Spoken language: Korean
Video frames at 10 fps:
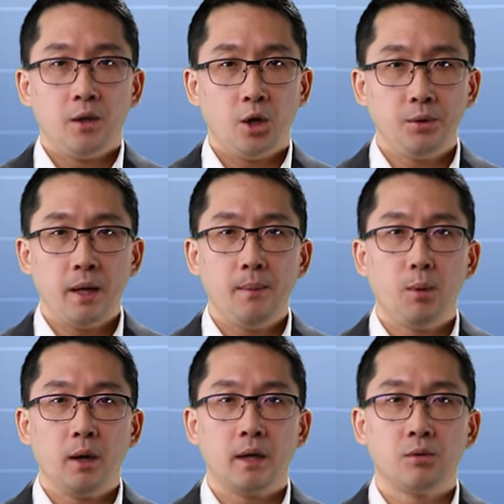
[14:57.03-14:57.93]
현대인
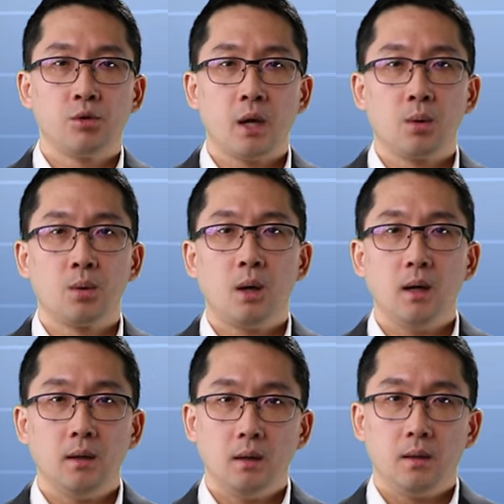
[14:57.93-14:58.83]
모양의
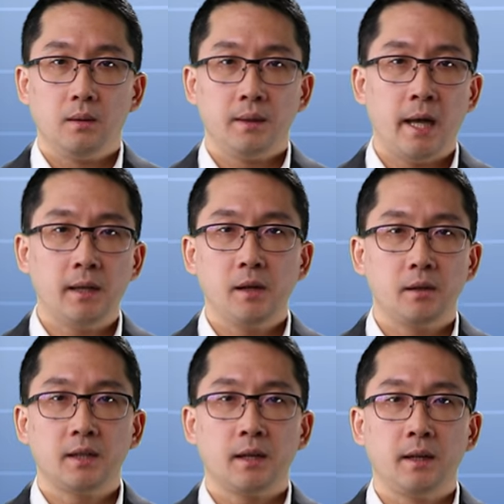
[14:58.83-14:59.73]
두개골과
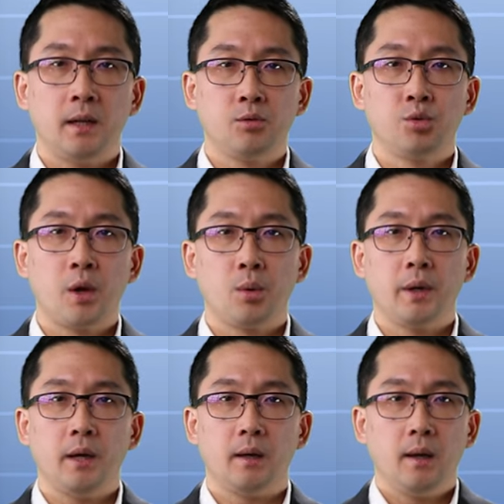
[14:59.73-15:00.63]
네안데르탈인의
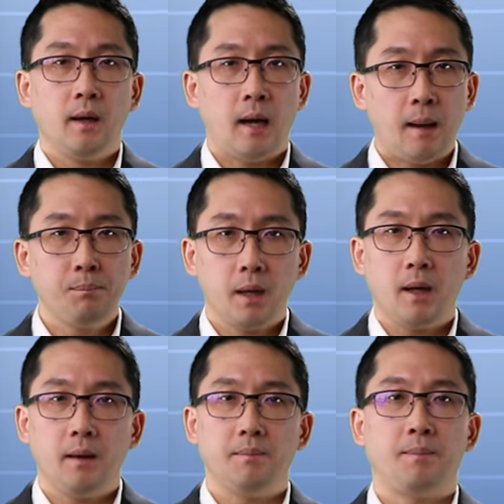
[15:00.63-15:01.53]
두개골이
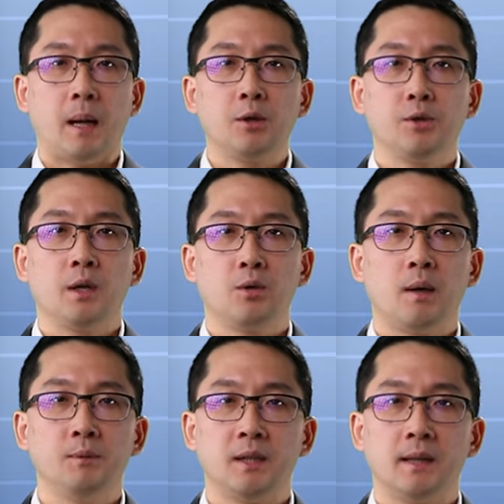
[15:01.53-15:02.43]
함께 발견되기도
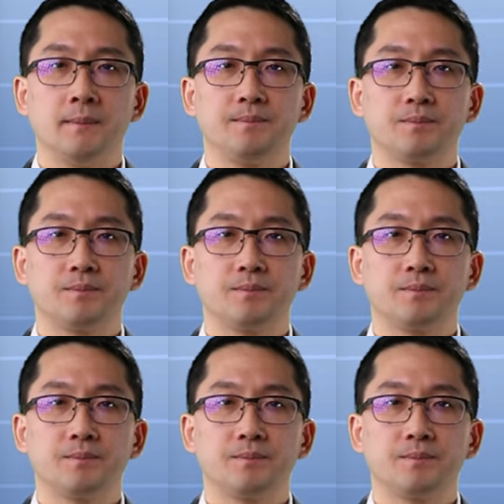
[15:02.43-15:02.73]
합니다.